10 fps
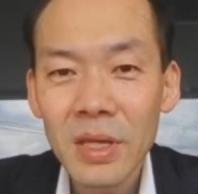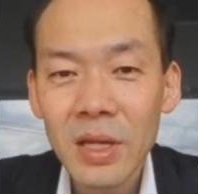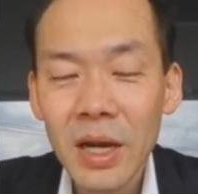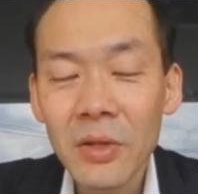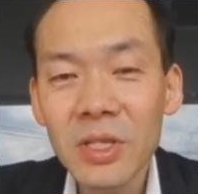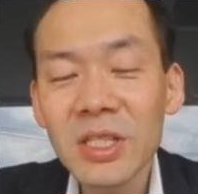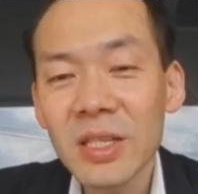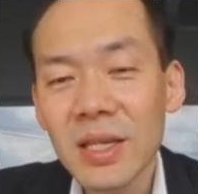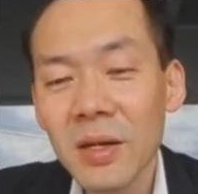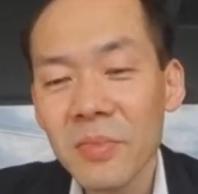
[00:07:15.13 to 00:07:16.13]
西田
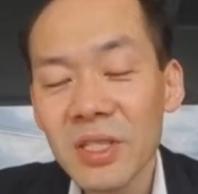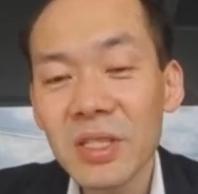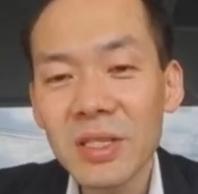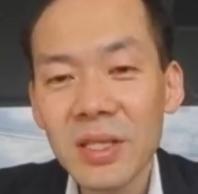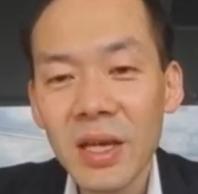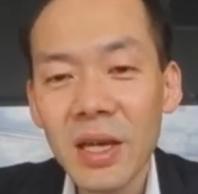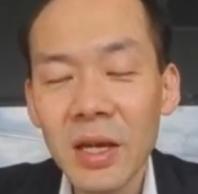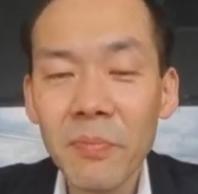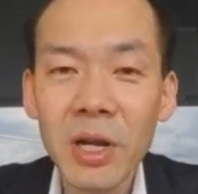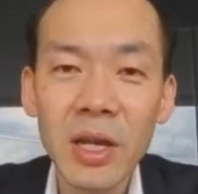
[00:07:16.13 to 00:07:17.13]
さん、ビジネスでやっ
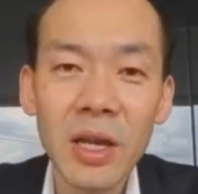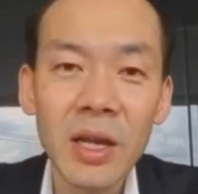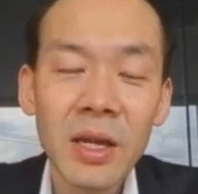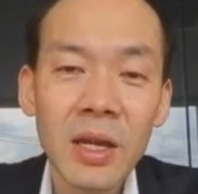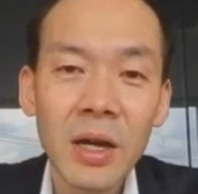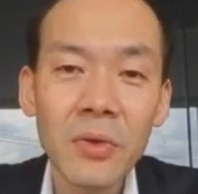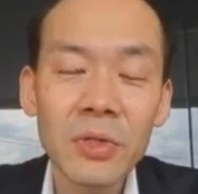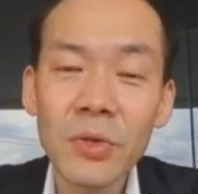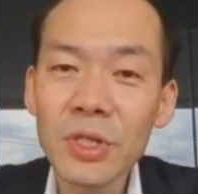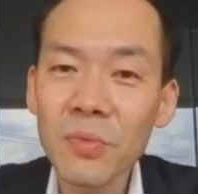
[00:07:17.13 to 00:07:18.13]
ぱり
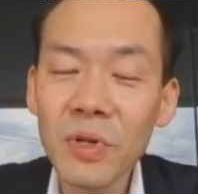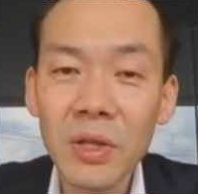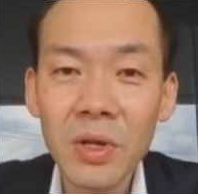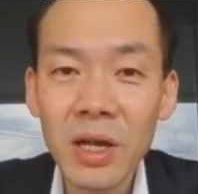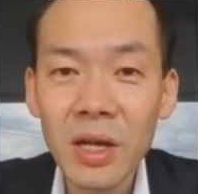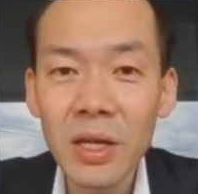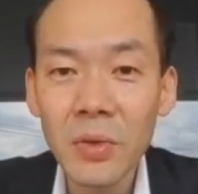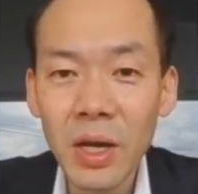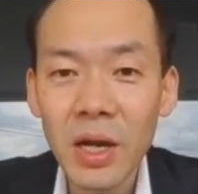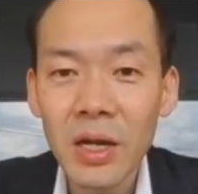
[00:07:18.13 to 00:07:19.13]
上司と部下の関係と
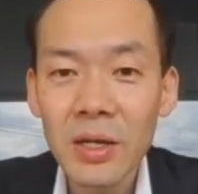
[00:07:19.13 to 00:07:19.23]
か、